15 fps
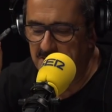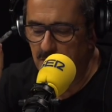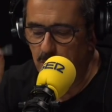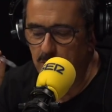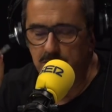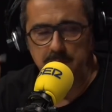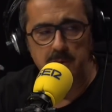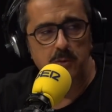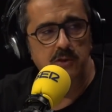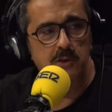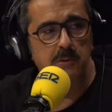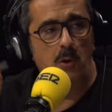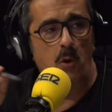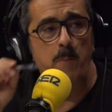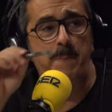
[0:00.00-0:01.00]
Cuchibiri,
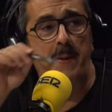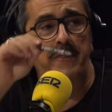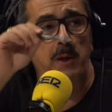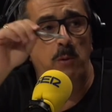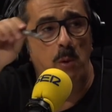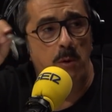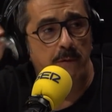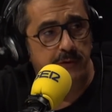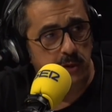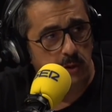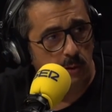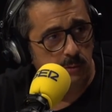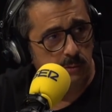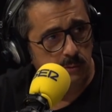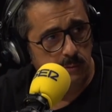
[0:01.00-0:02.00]
cuchibiri. Un par de huevos
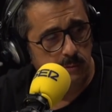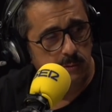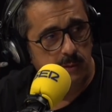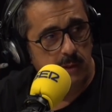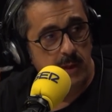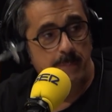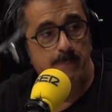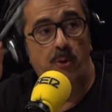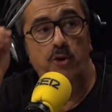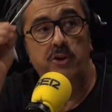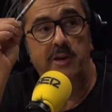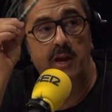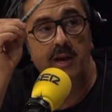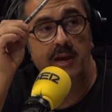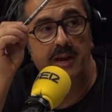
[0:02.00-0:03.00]
fritos.
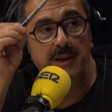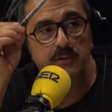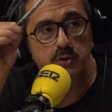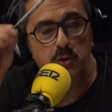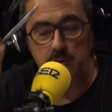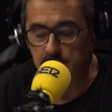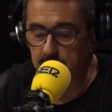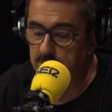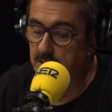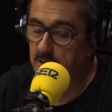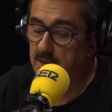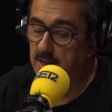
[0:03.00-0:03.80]
Porque esto es,